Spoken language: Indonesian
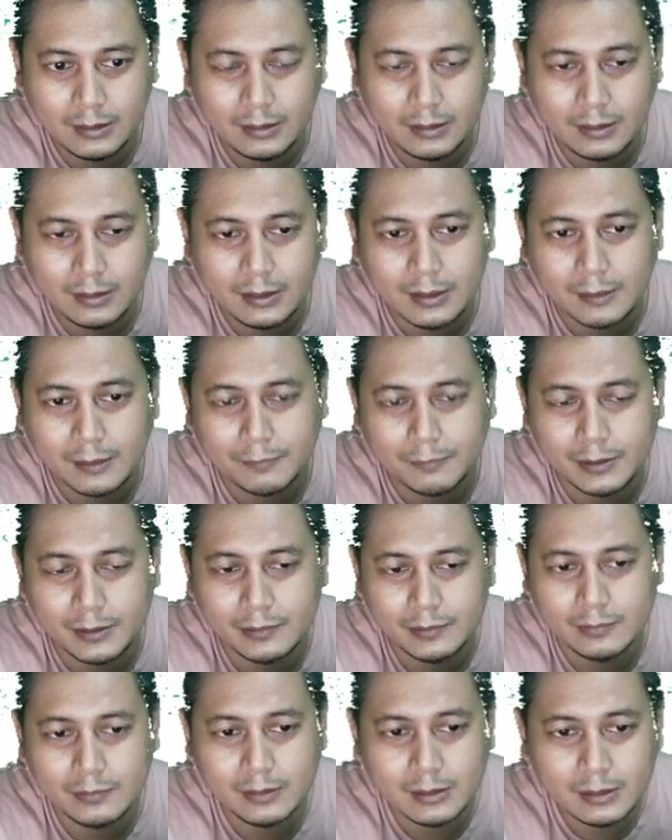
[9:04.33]
ini ngapain
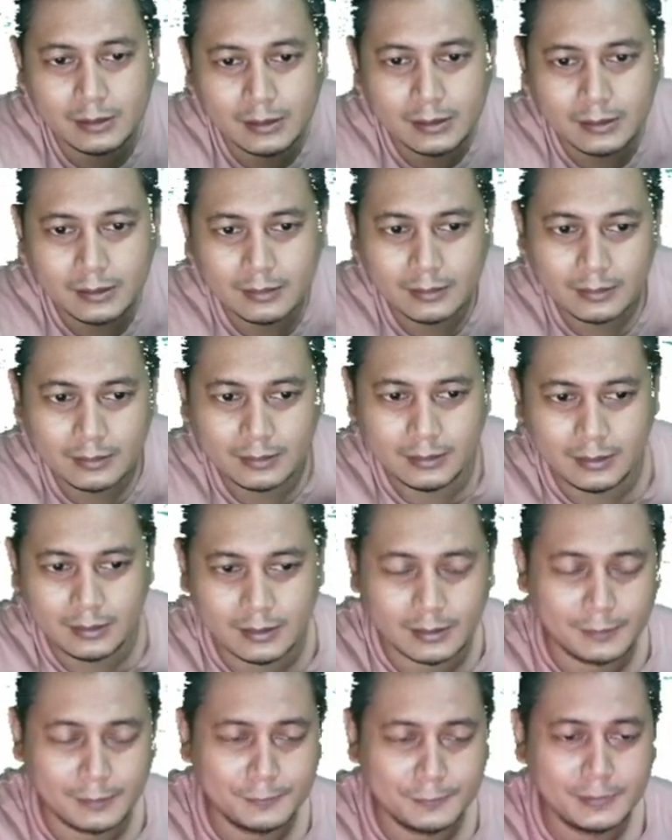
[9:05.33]
juga di
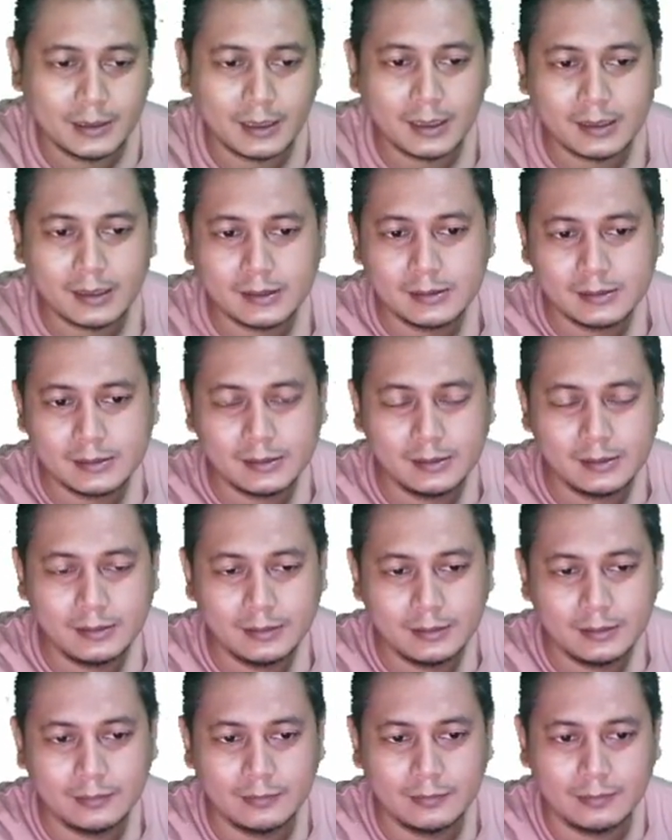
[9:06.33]
diklaim garansi
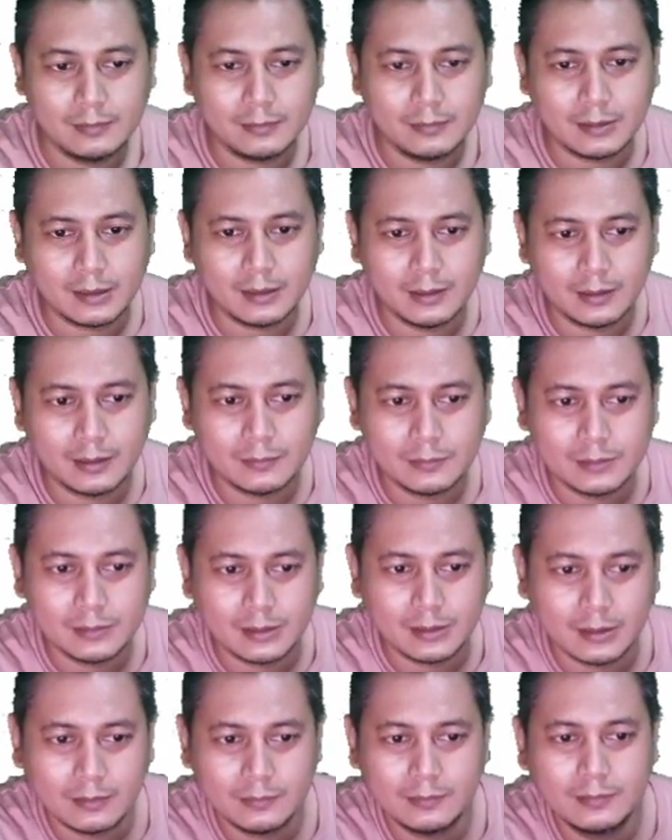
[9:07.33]
gitu orang nggak
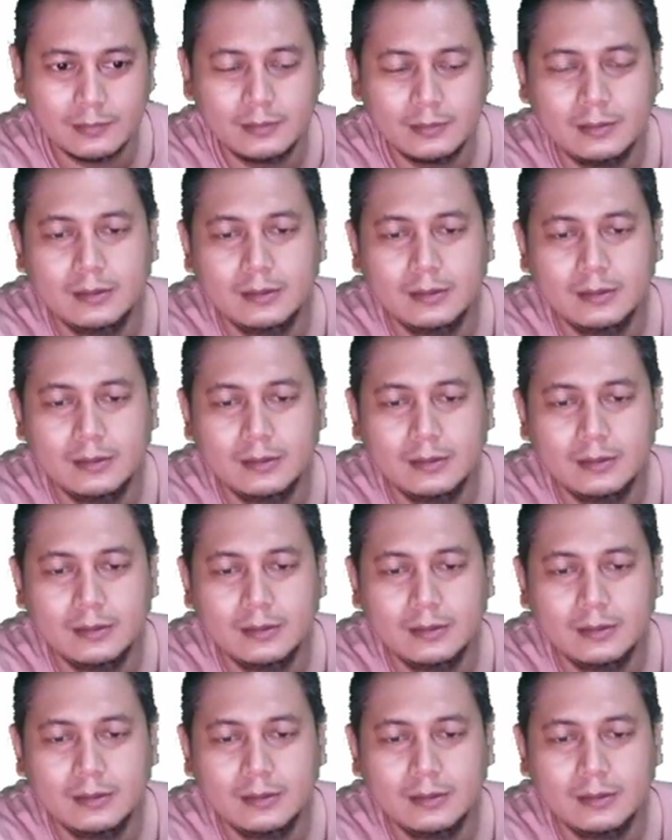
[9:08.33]
rusak kok